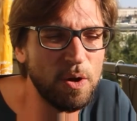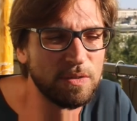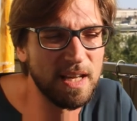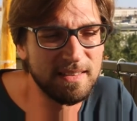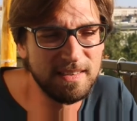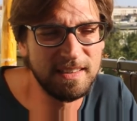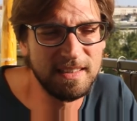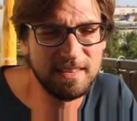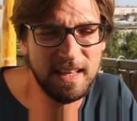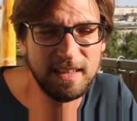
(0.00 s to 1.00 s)
Und da hat sich
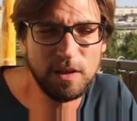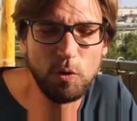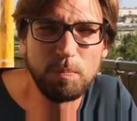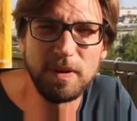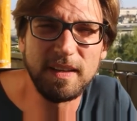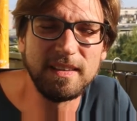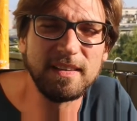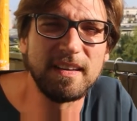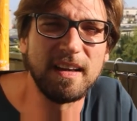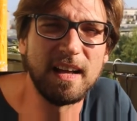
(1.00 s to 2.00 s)
jetzt eine Gruppe in
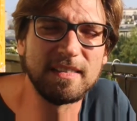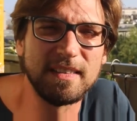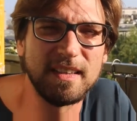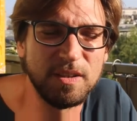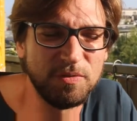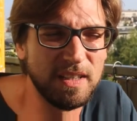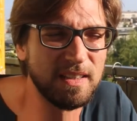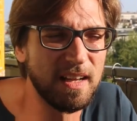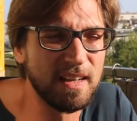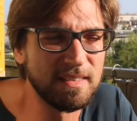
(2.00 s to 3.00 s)
dieser Klasse, in einer
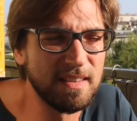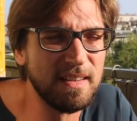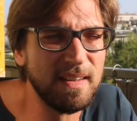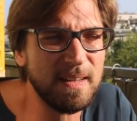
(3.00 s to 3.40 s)
vierten Klasse,